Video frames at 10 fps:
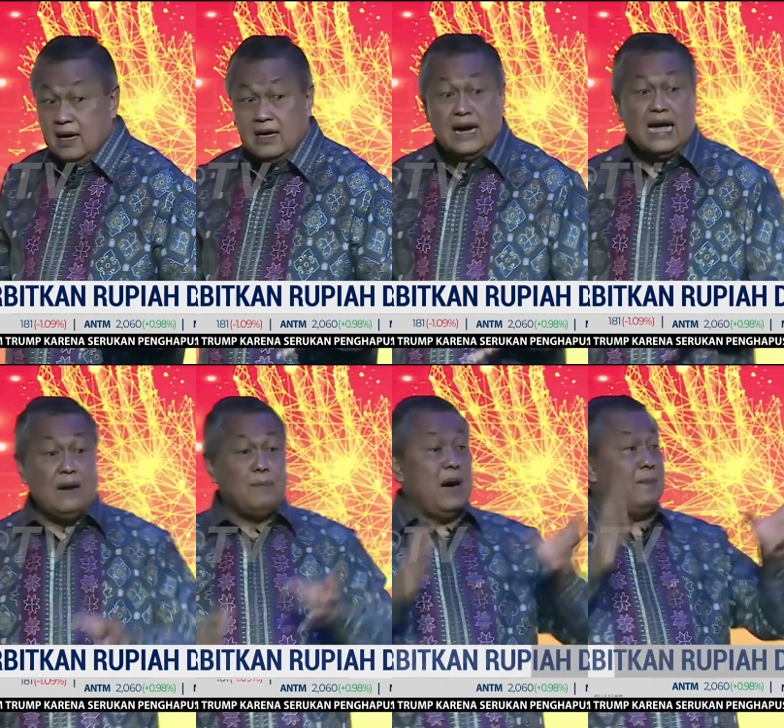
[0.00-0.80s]

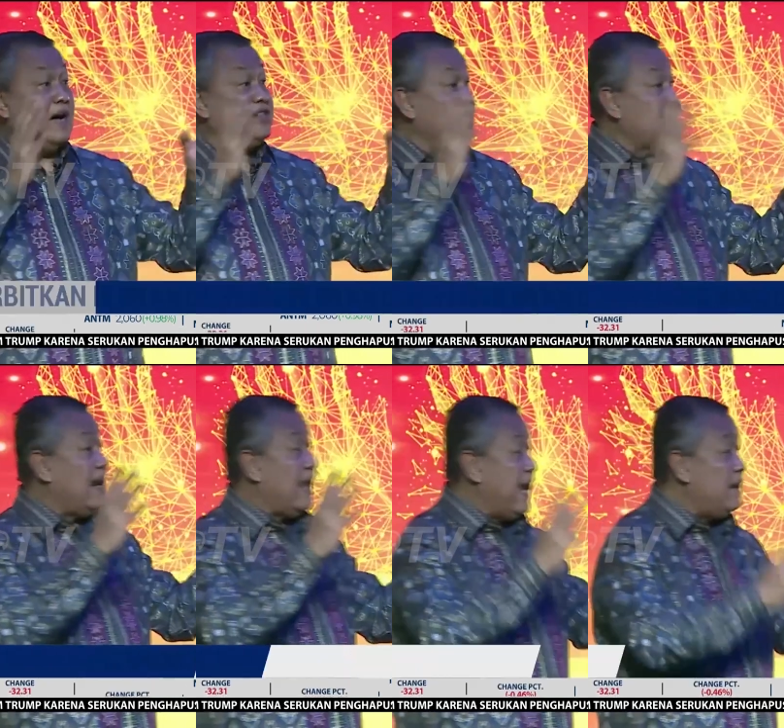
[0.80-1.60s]
dengan bank-bank sentral
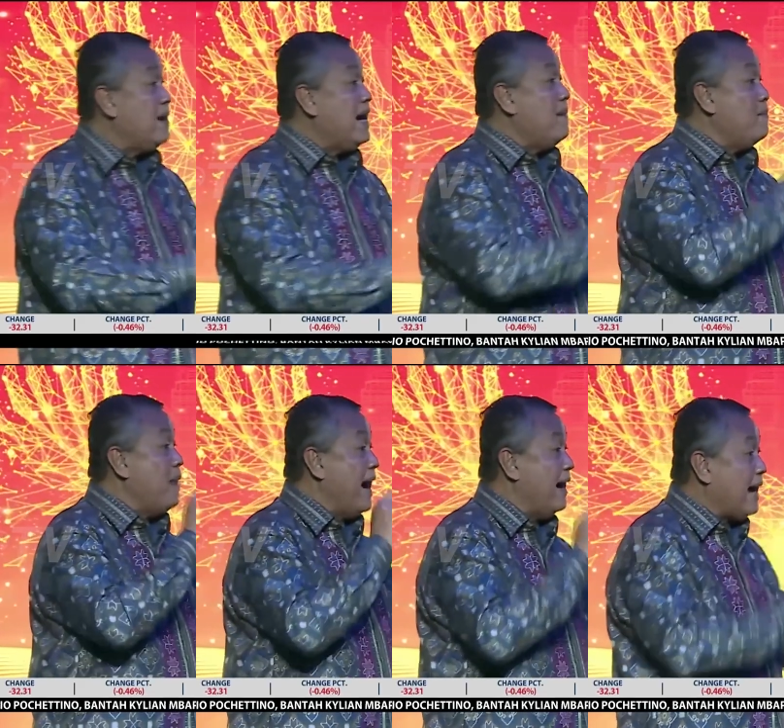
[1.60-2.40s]
lain
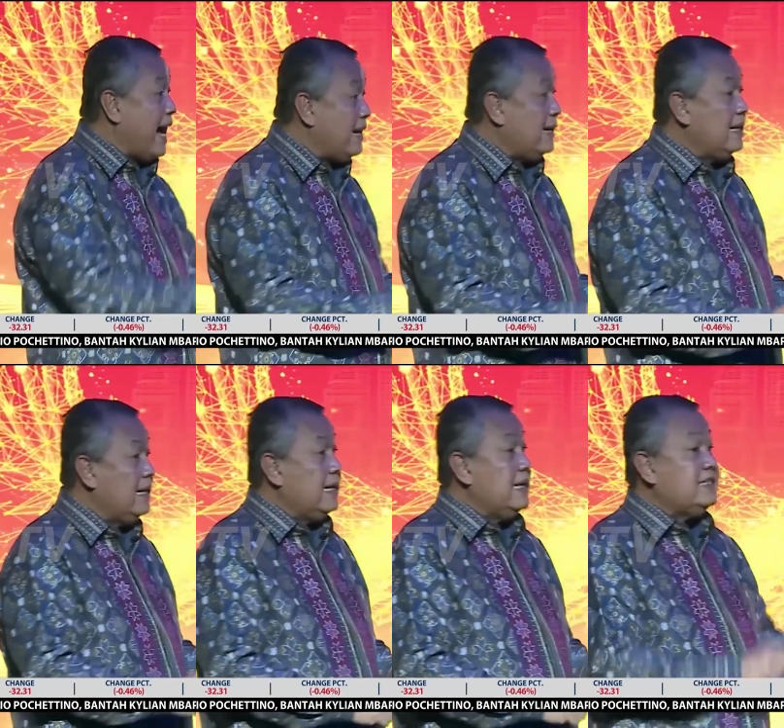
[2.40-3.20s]
mengembangkan
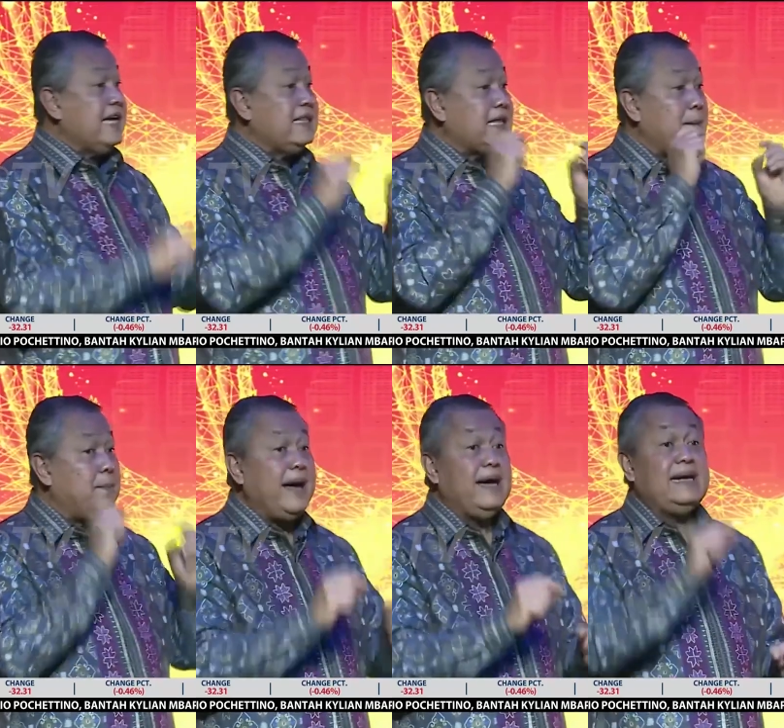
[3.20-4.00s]
central
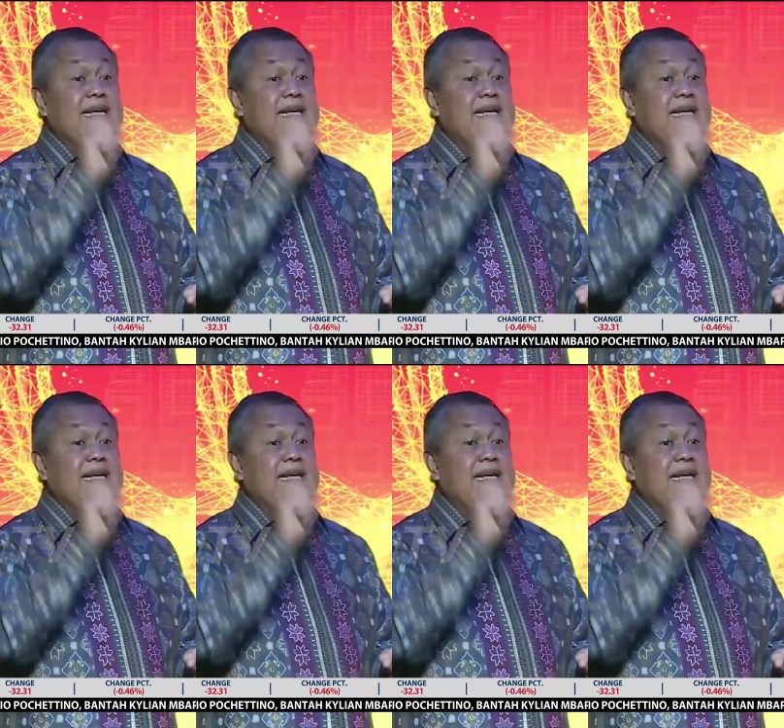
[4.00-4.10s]
bank